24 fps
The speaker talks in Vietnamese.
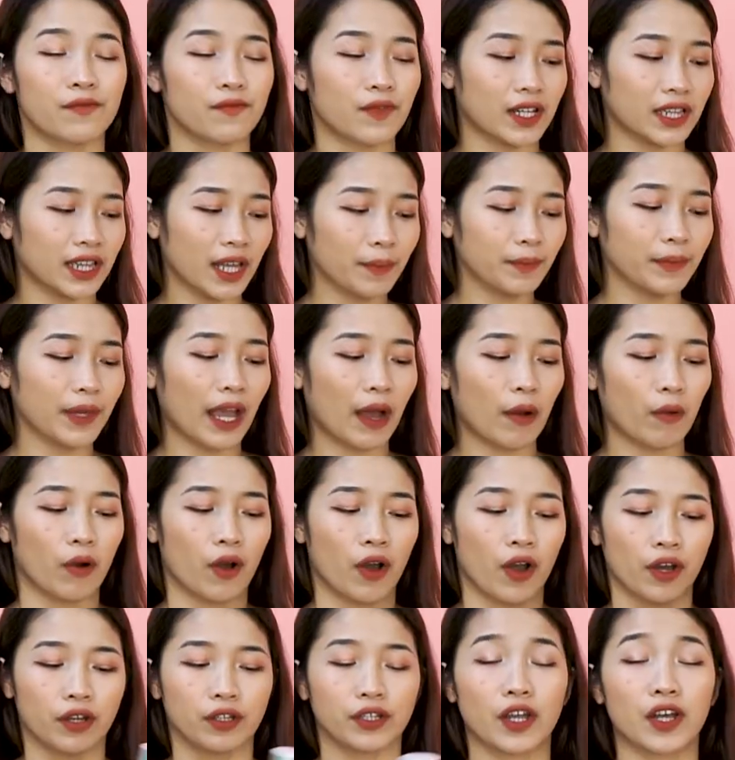Và tiếp theo,
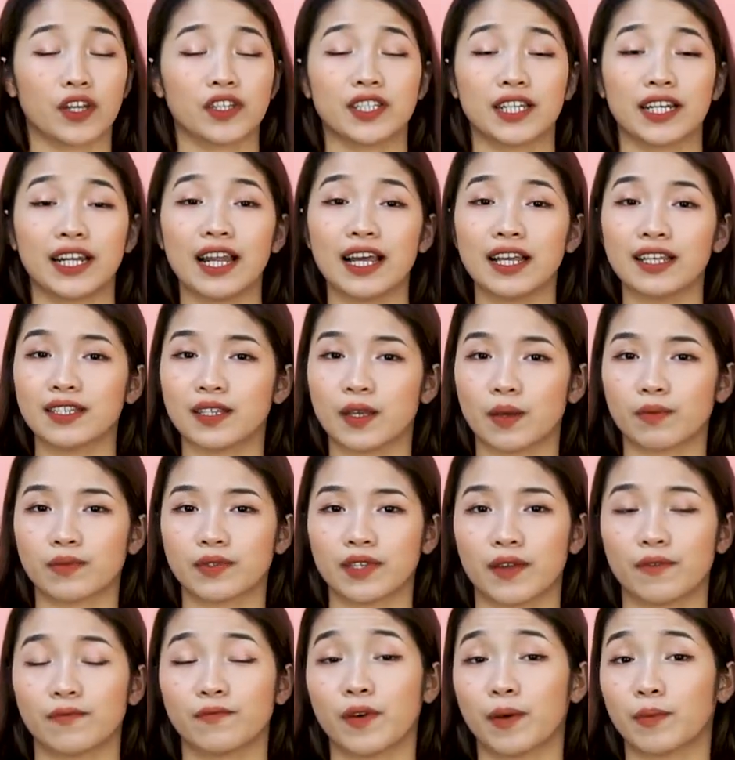đó chính là dòng
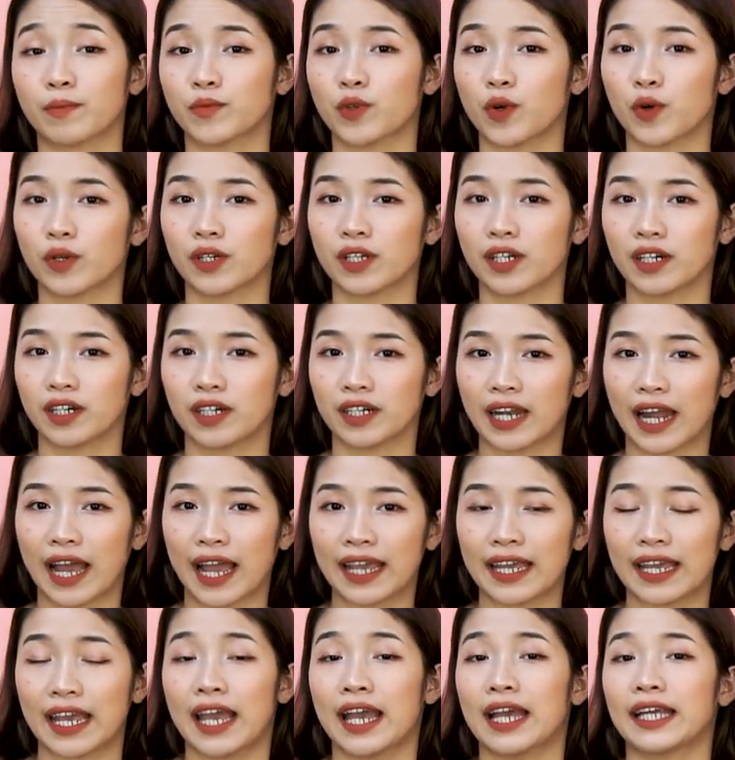sản phẩm toner
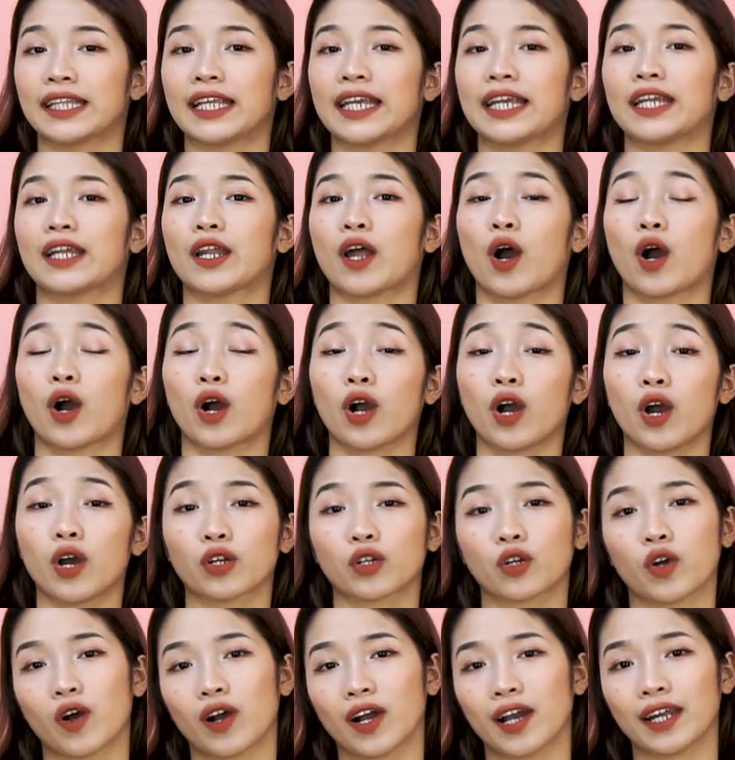này thì nó
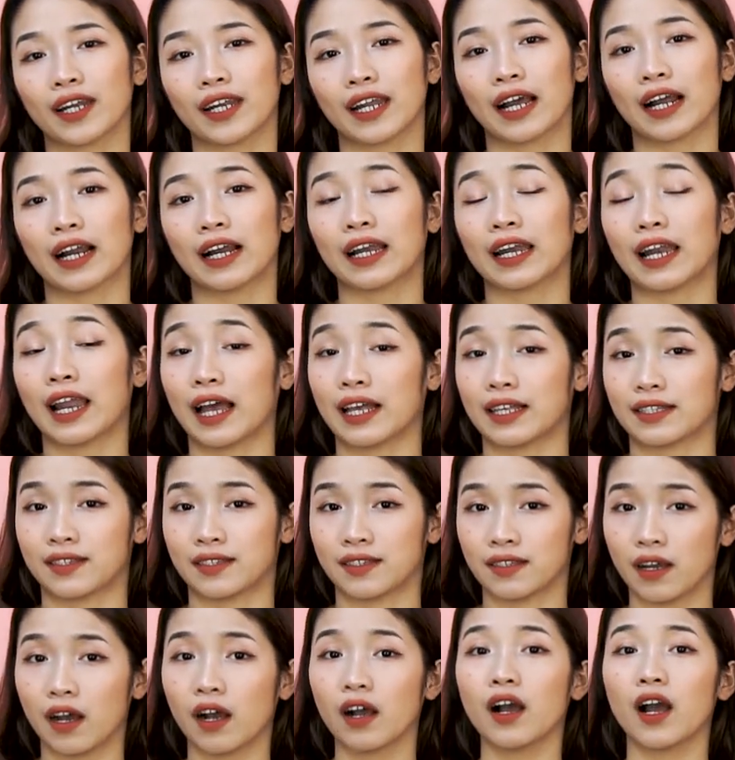còn có khả năng là
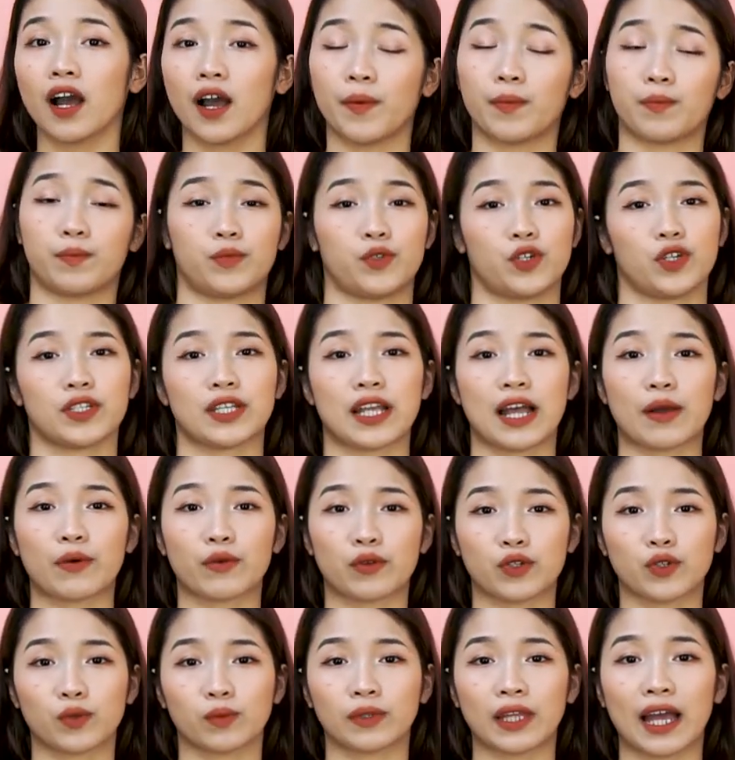dưỡng ẩm cho da
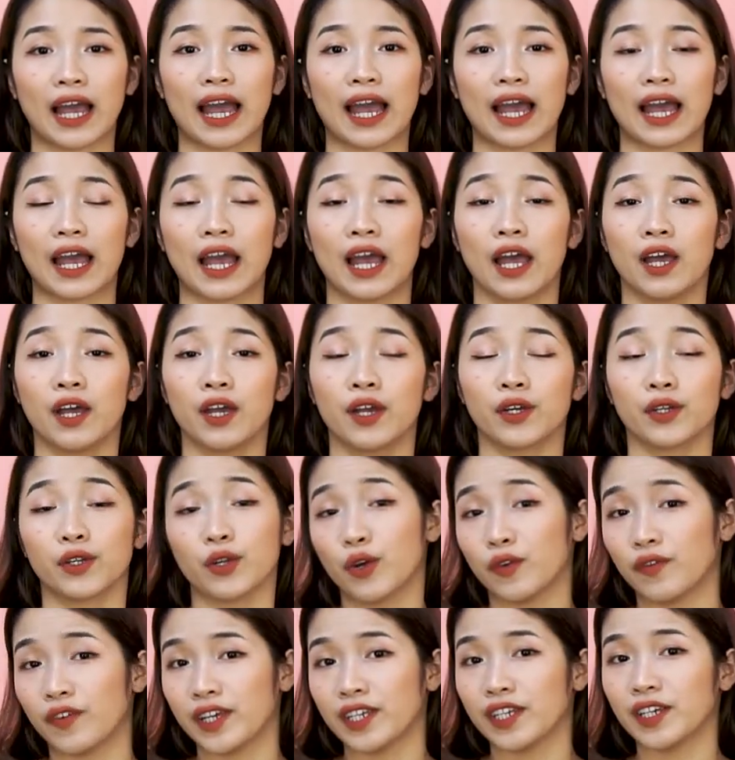của chúng ta.
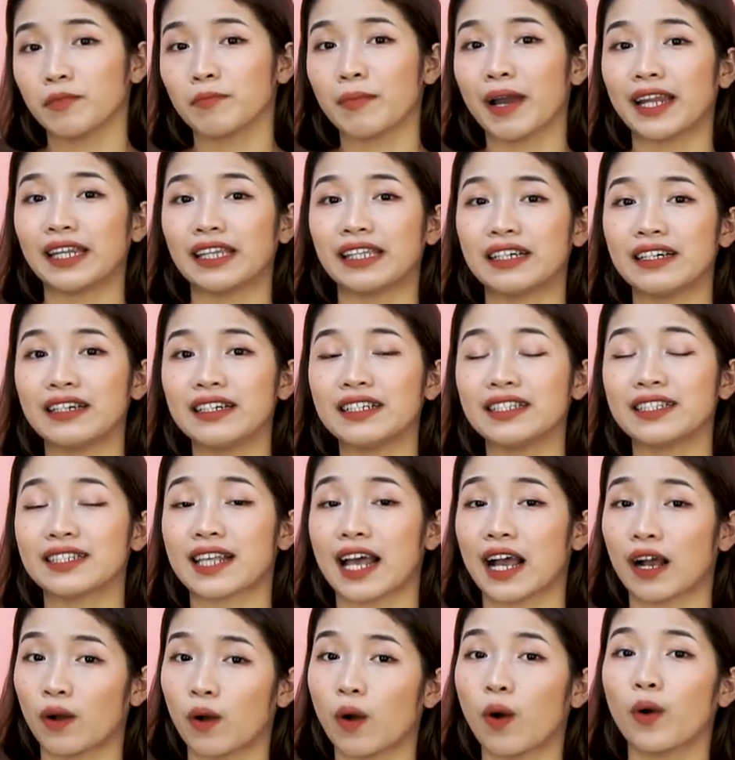Đối với những bạn nữ
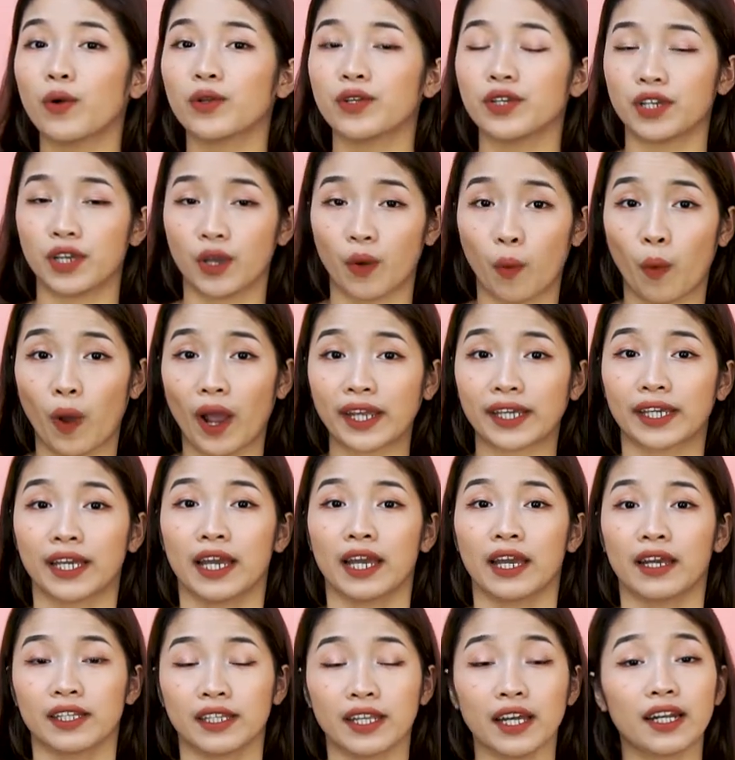da khô như kiểu anh
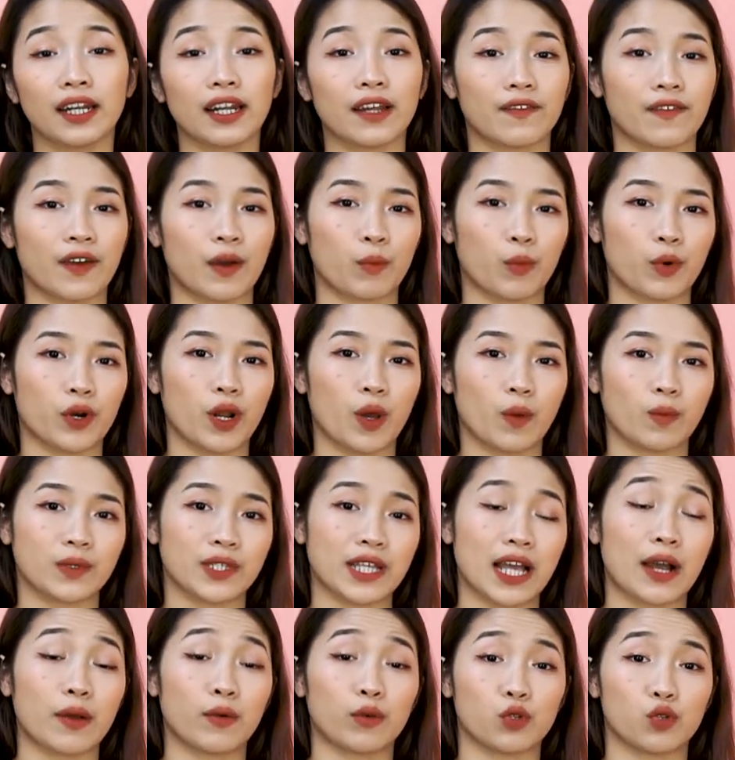nhất là vào mùa đông
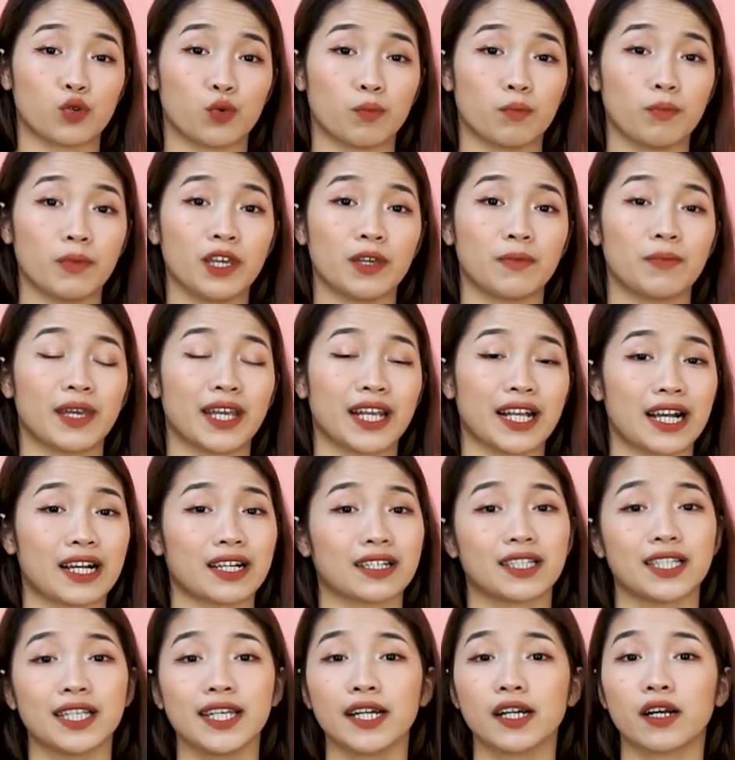da của chúng mình bị
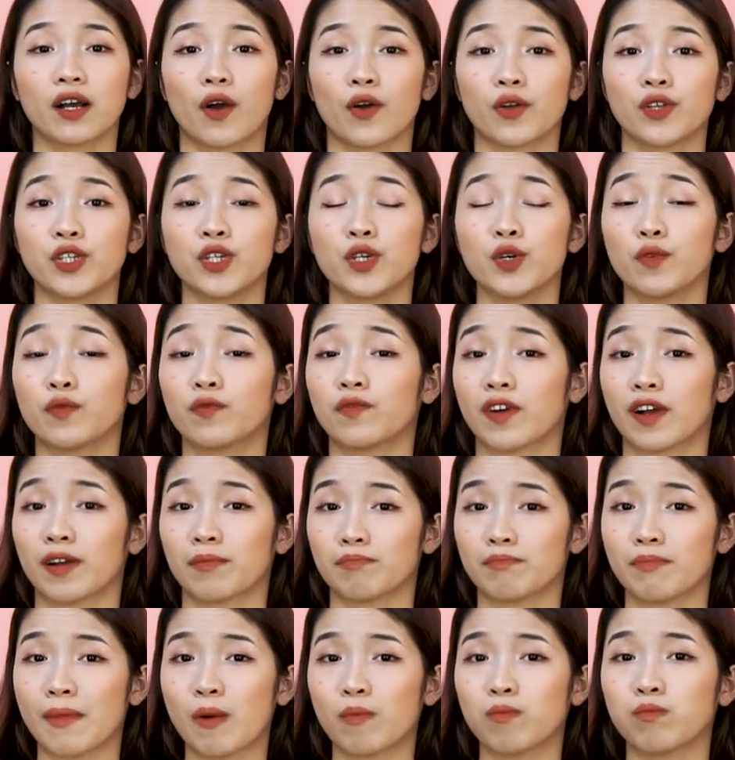căng rít khó chịu và
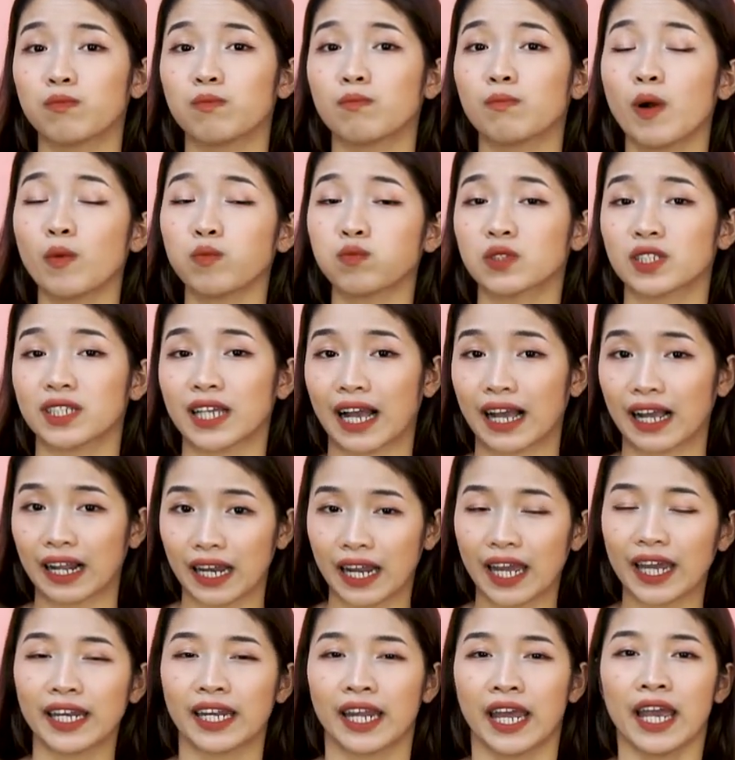bong mốc
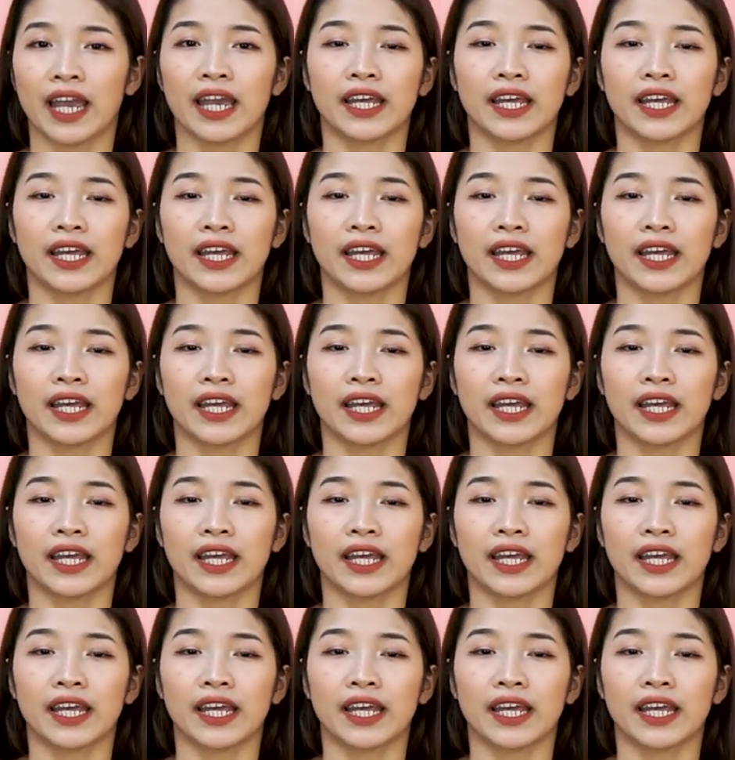trắng lên